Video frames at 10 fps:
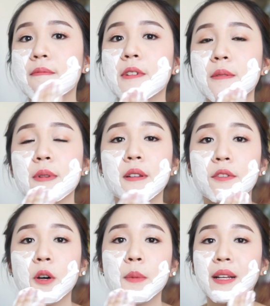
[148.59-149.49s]
มันจะเป็นเนื้อ
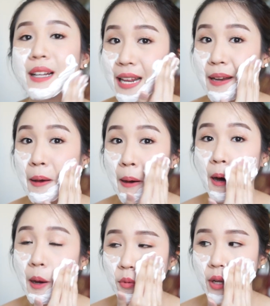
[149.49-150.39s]
โฟมแล้วกลิ่นหอ
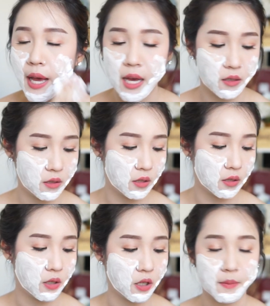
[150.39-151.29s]
มด้วยอ่ะเออ
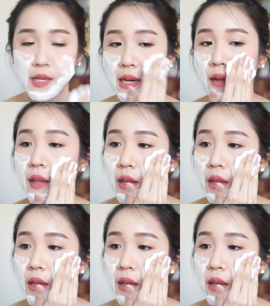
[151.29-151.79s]
หอมดีนะ